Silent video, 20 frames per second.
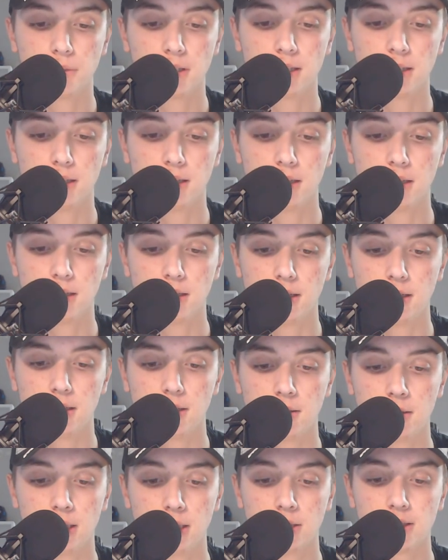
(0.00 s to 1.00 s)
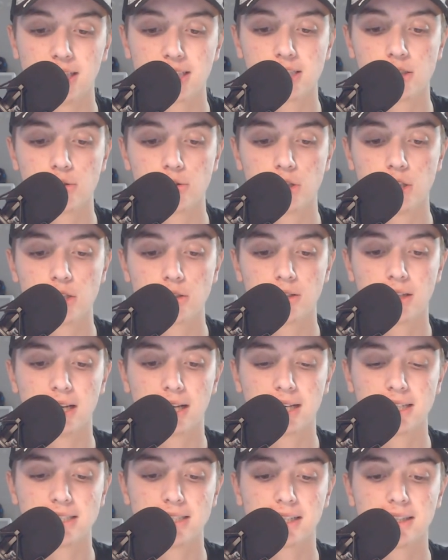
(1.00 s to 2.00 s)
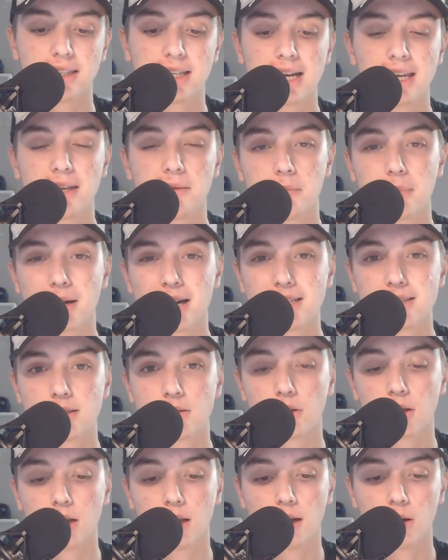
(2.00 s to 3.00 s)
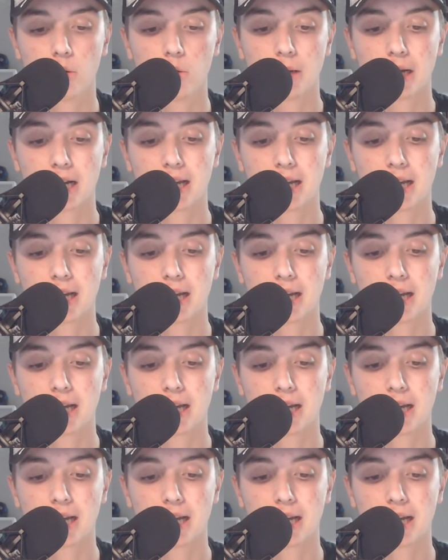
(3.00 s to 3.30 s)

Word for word: E terzino sinistro della Casertana in prestito dalla Roma,